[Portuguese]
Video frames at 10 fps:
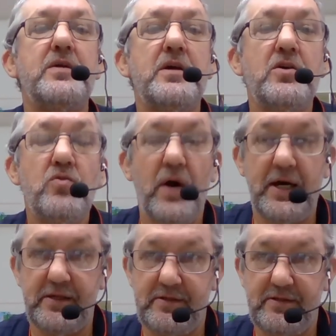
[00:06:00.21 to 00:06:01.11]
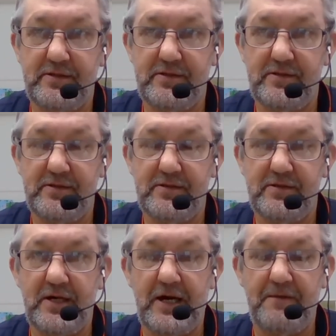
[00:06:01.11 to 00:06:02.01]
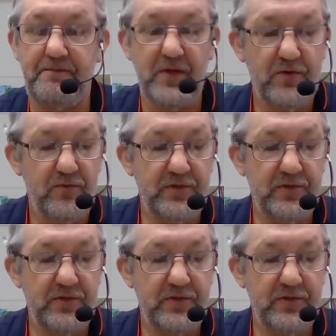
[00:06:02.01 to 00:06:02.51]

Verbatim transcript: iguais, tá? Os